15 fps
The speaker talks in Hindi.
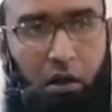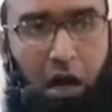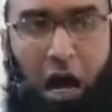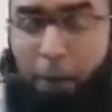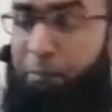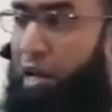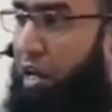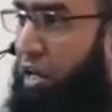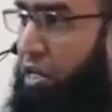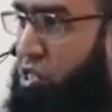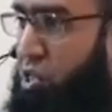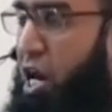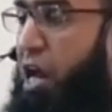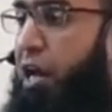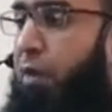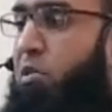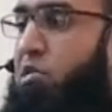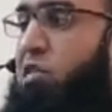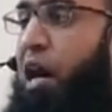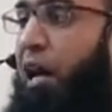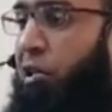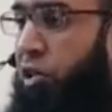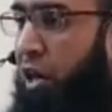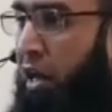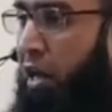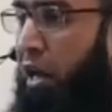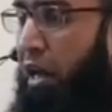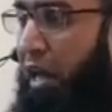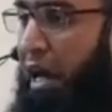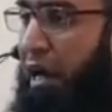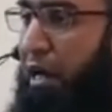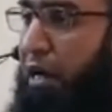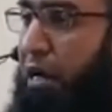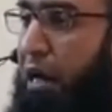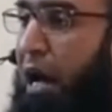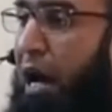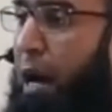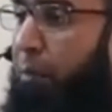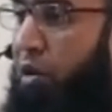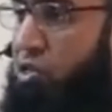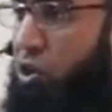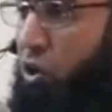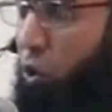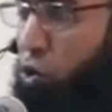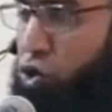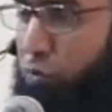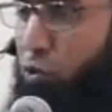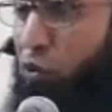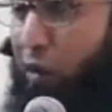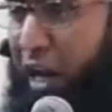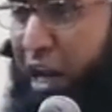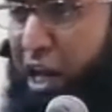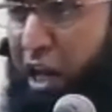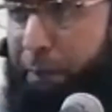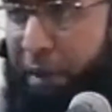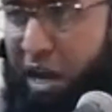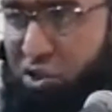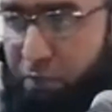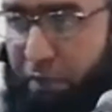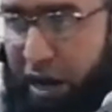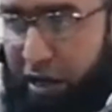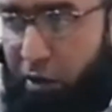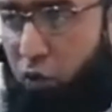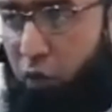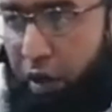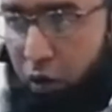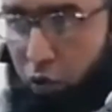आपने इस तरह की मिसाल दी कि अगर आप किसी खुशबू वाले के पास बैठे हुए